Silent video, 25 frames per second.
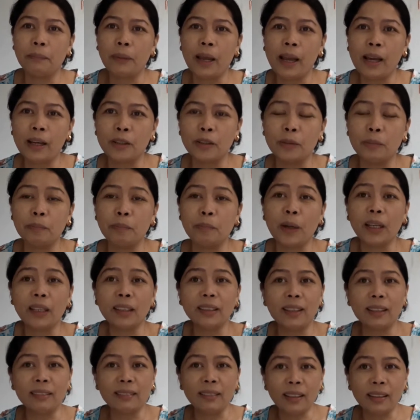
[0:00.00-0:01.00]
Pero
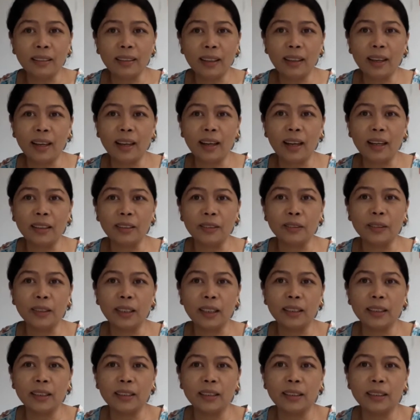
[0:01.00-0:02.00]
pagdating ng ano
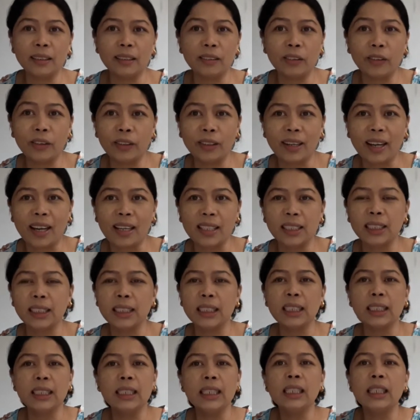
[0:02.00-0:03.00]
ng oras,